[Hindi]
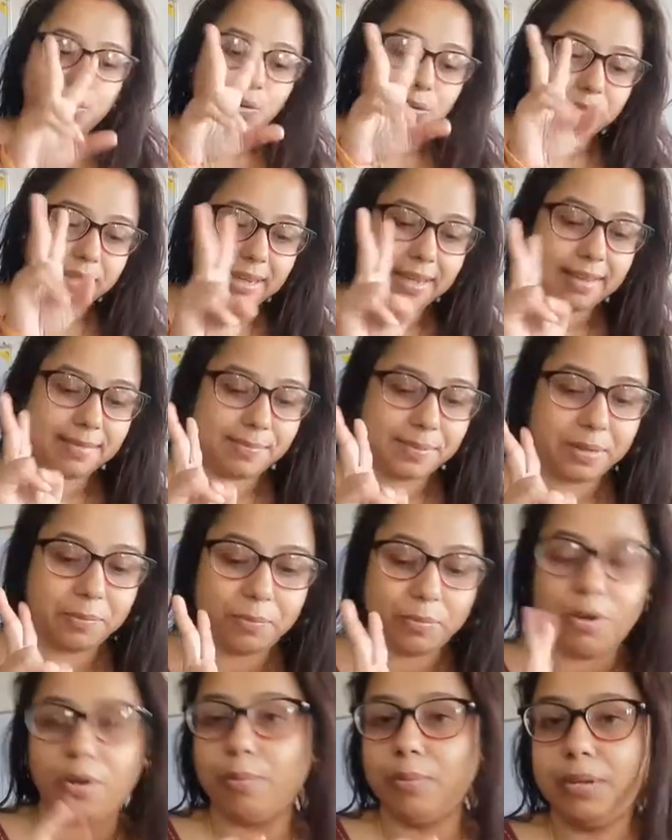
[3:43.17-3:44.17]
दो टाइप की
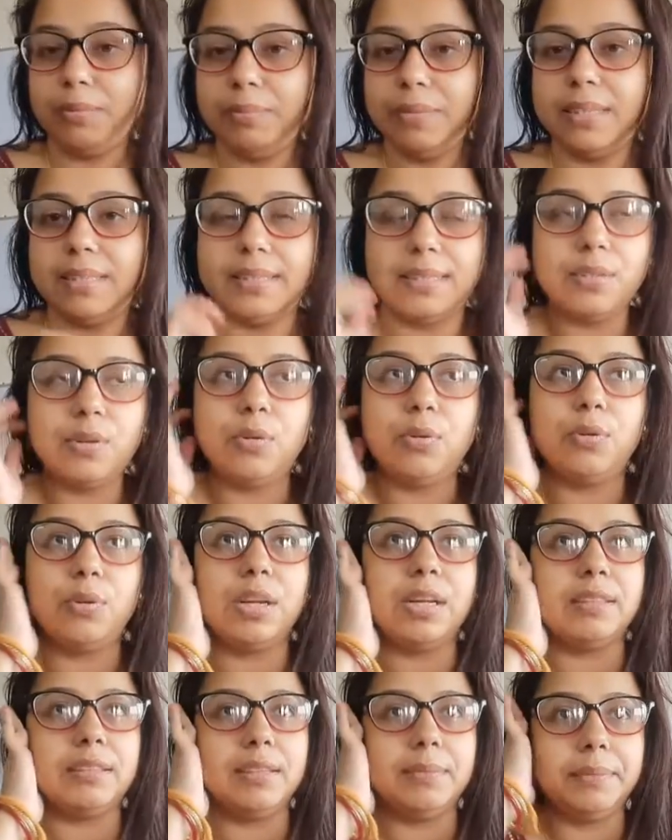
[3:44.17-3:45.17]
प्रॉब्लम मेरे से हो
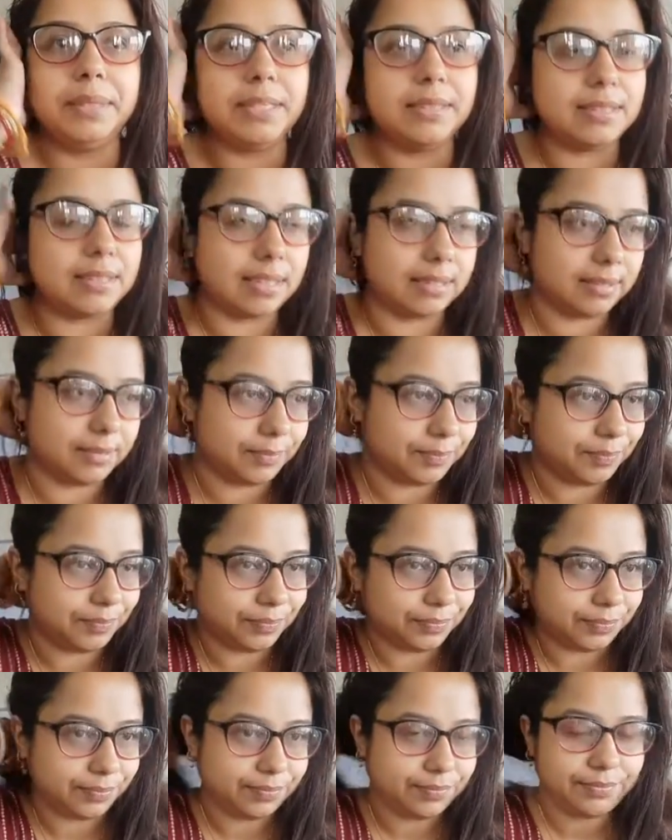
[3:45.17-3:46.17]
रहा था मेरे
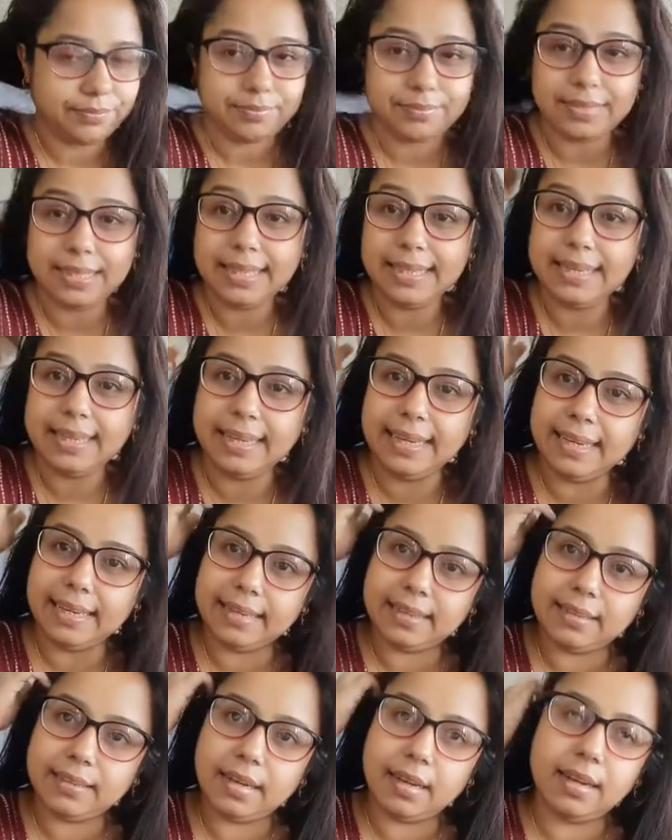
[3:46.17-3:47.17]
साथ
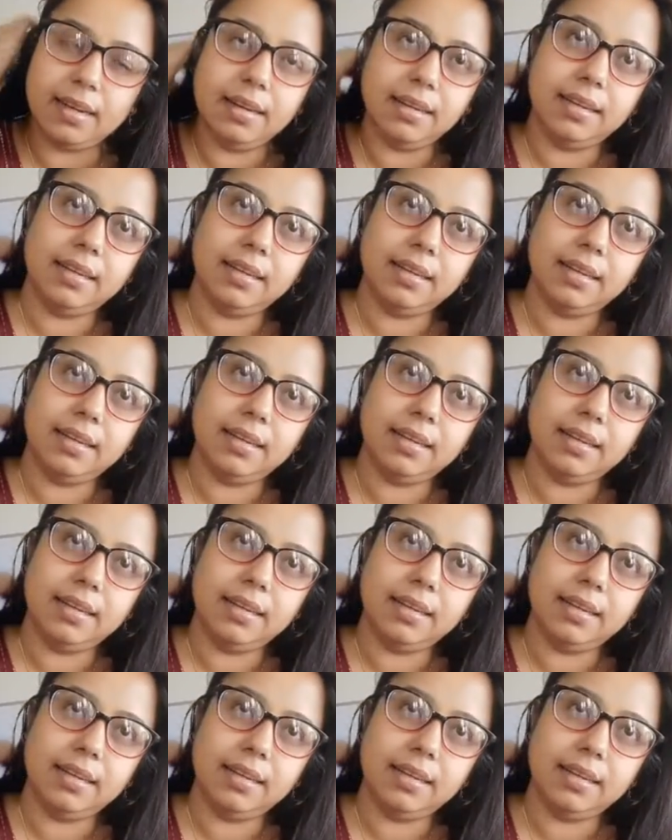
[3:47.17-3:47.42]
एक था